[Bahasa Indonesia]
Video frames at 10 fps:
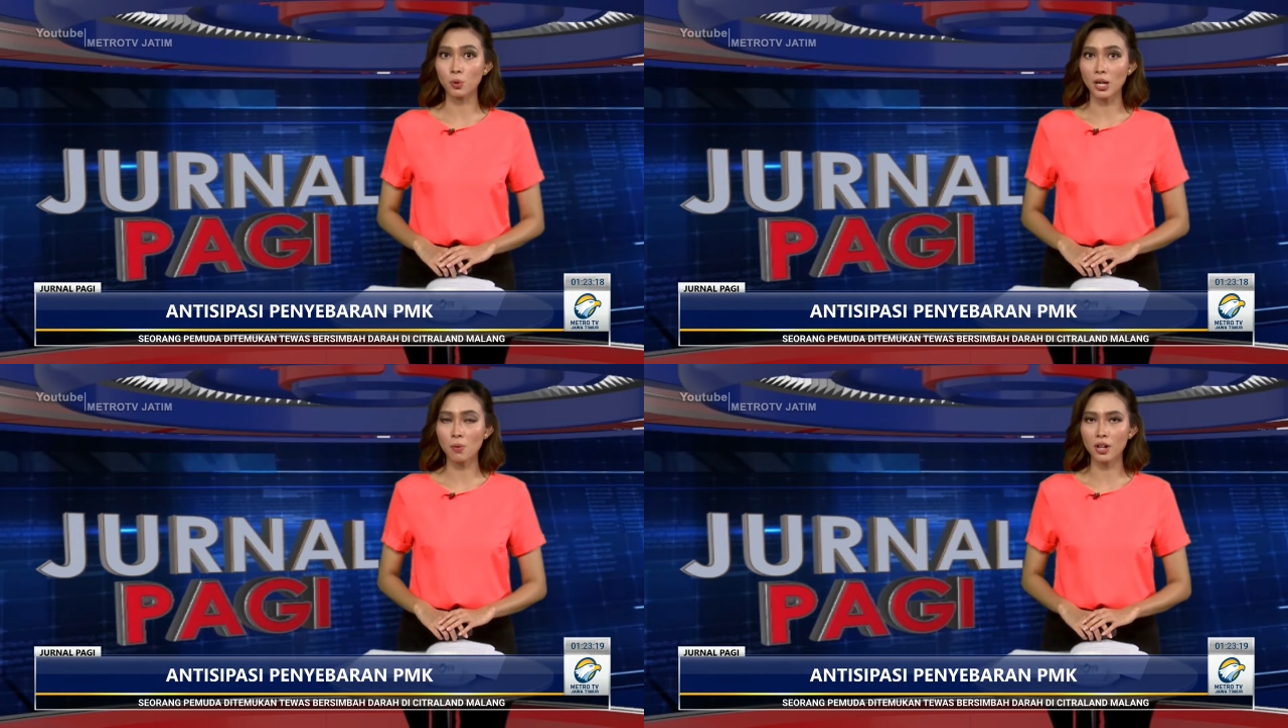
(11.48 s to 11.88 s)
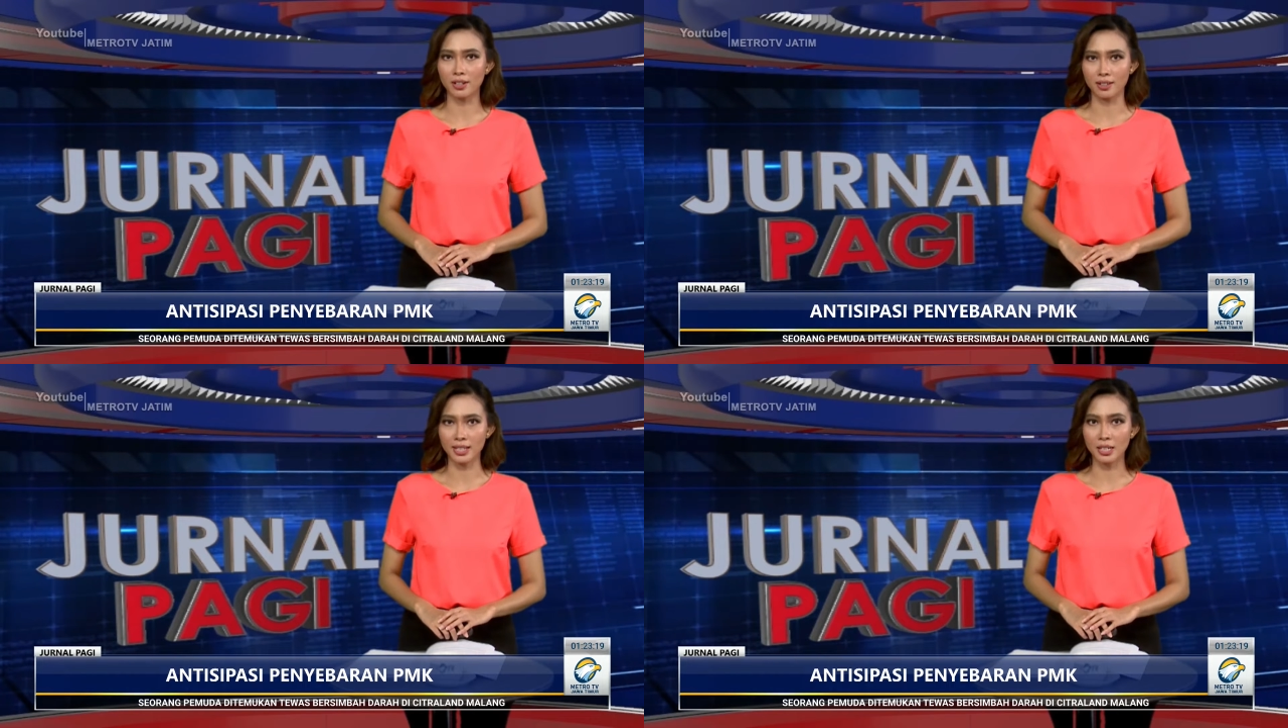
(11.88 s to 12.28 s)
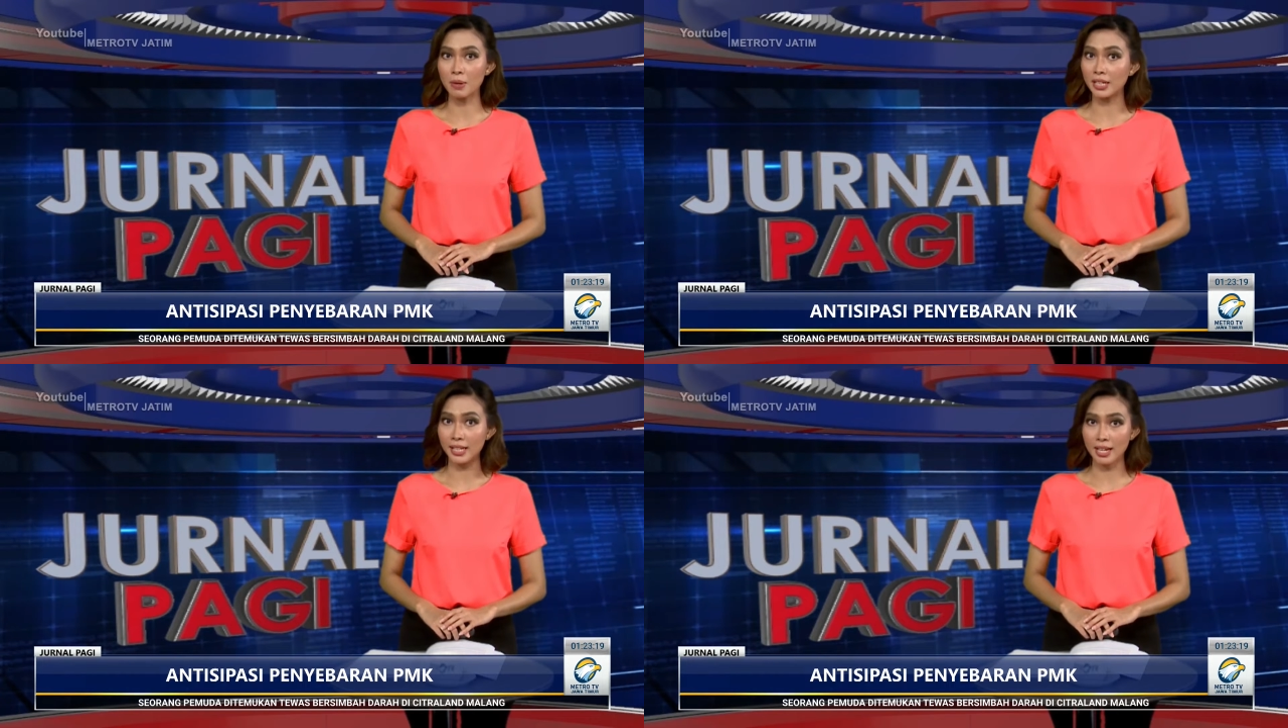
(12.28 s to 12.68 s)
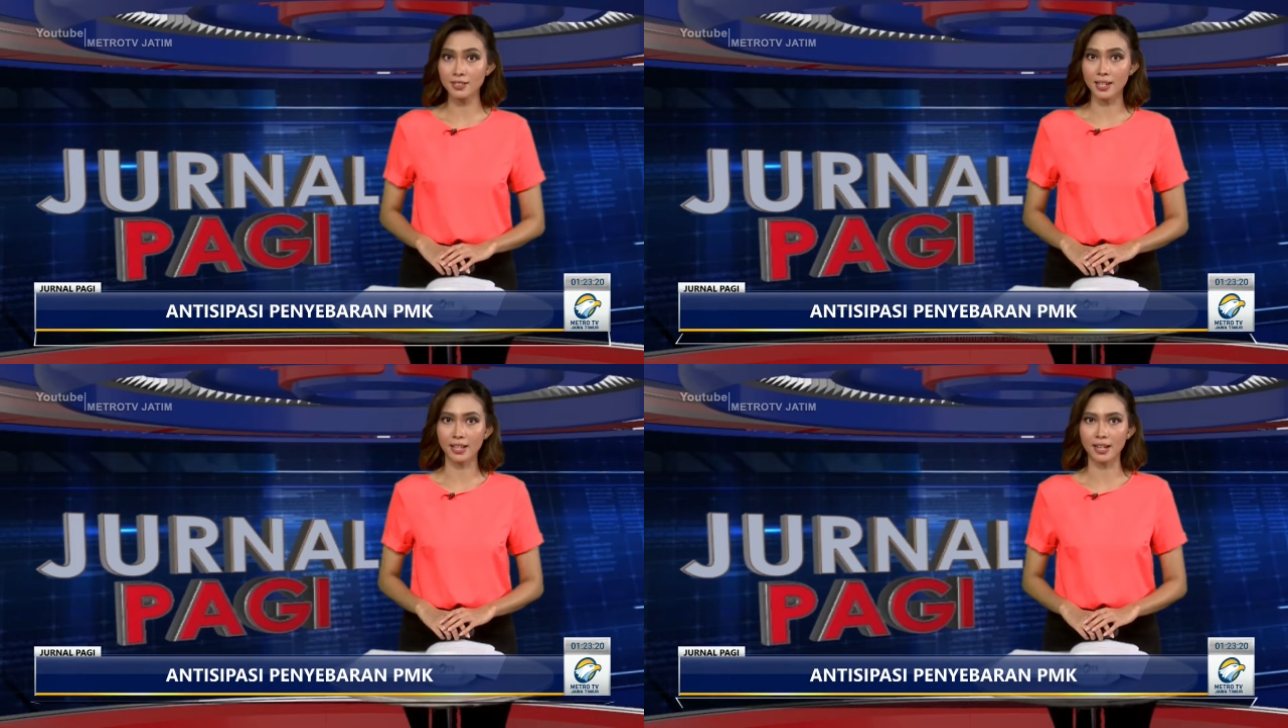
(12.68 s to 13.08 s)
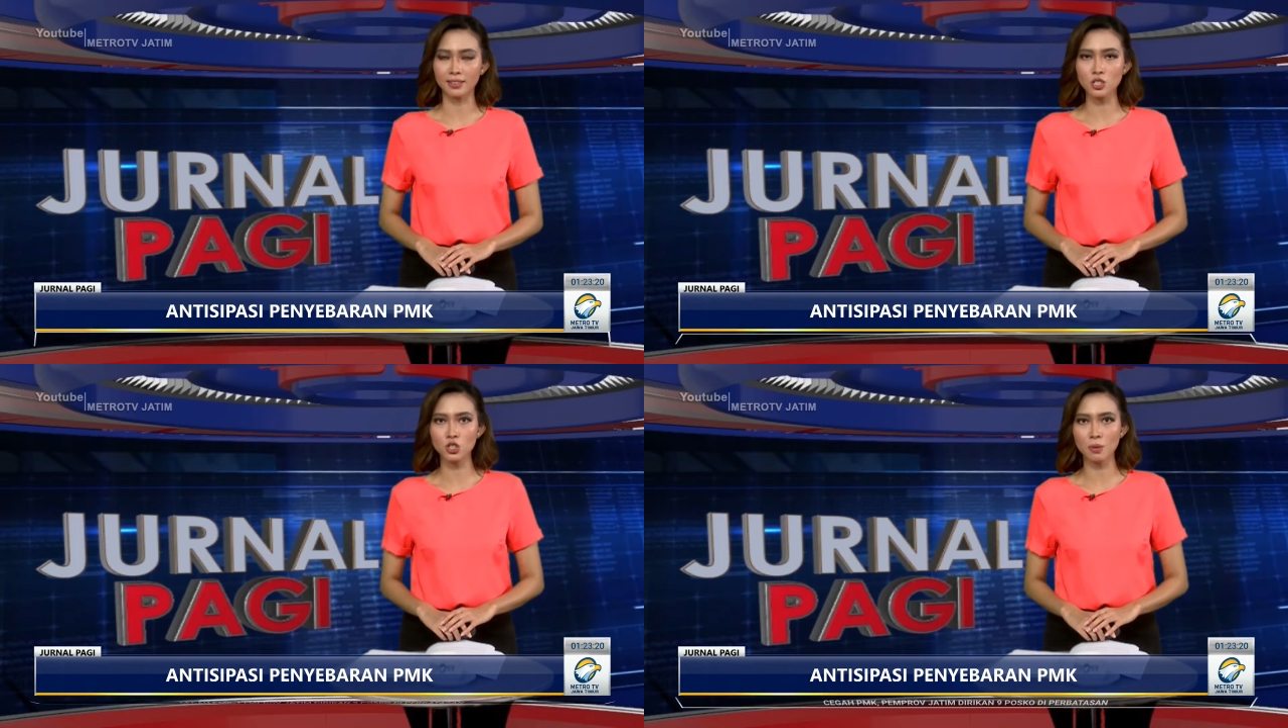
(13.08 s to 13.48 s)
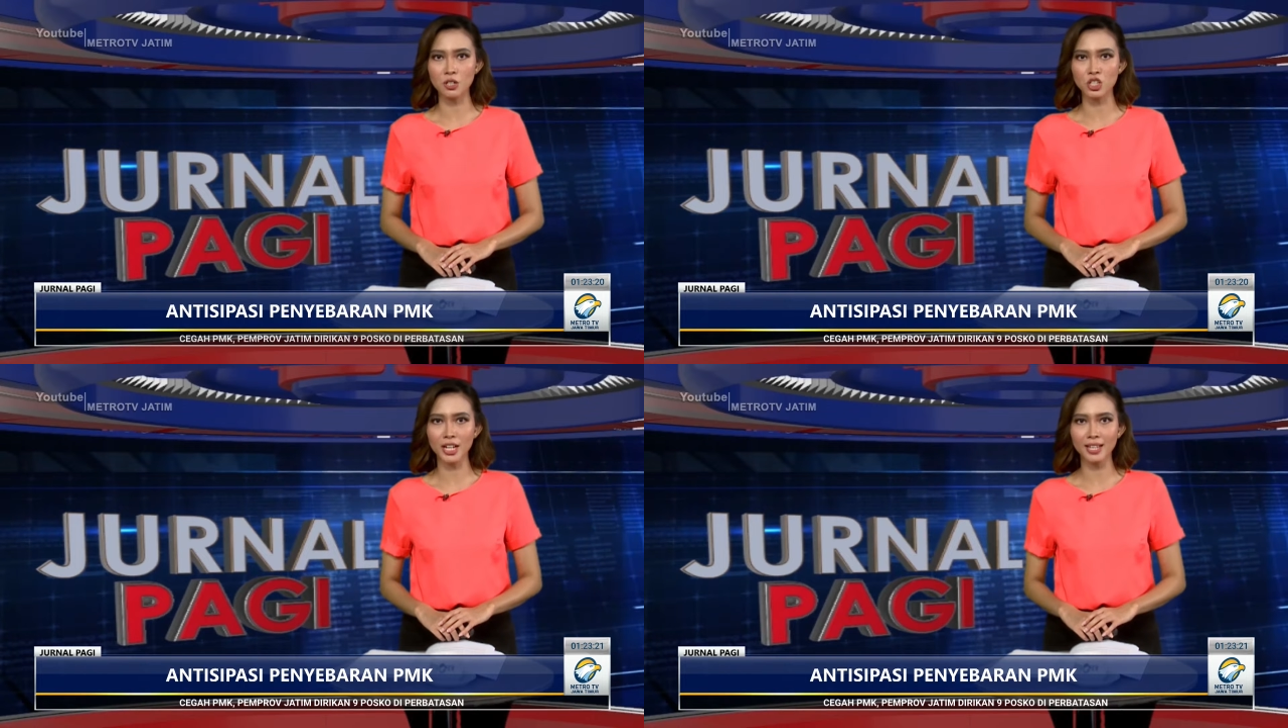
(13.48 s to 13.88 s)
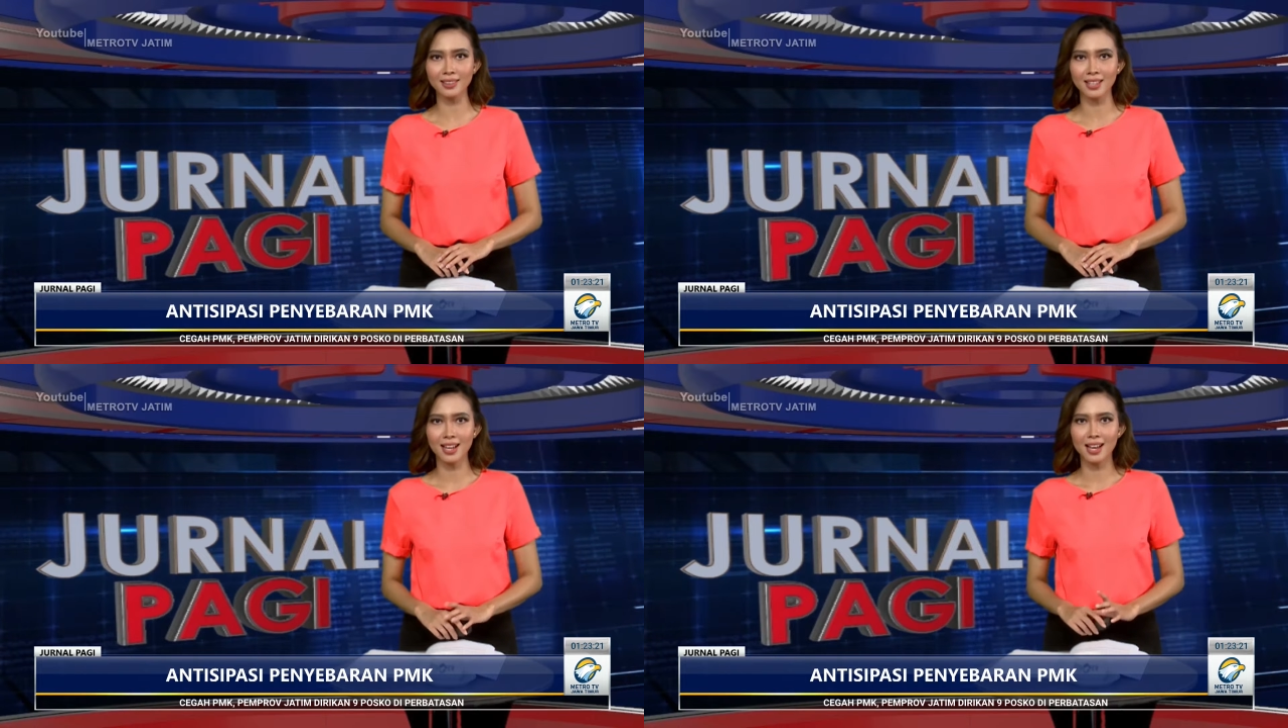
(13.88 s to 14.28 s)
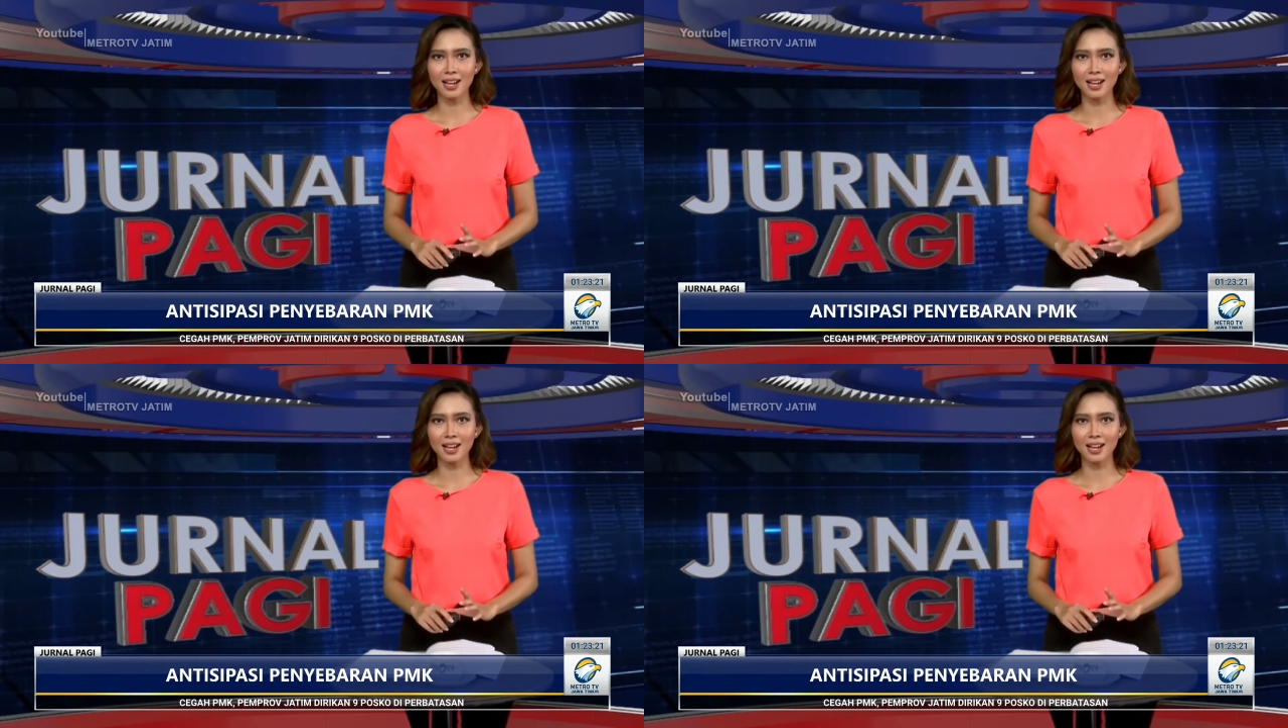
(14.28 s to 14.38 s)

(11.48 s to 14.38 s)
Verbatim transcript: rawon yang dibagikan secara gratis ke masyarakat.